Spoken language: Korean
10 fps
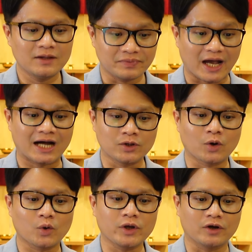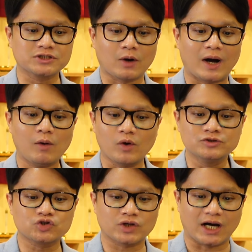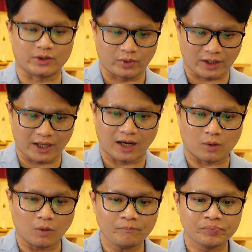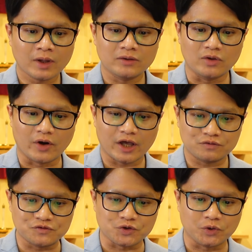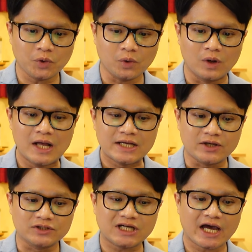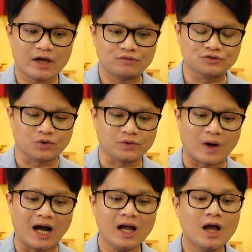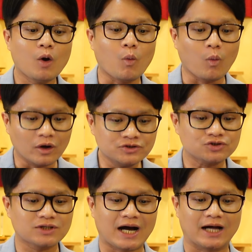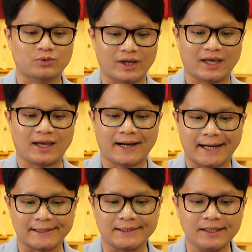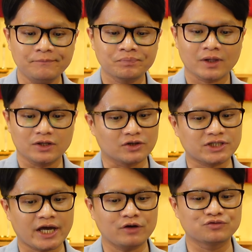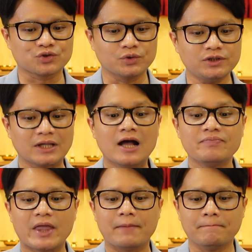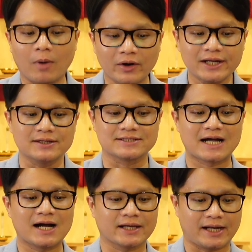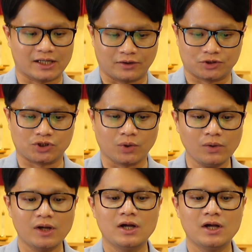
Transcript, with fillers: 내가 너로 여자와 원수가 되게 하고 너의 후손도 여자의 후손과 원수가 되게 하리니 여자의 후손은 내 머리를 상하게 할 것이요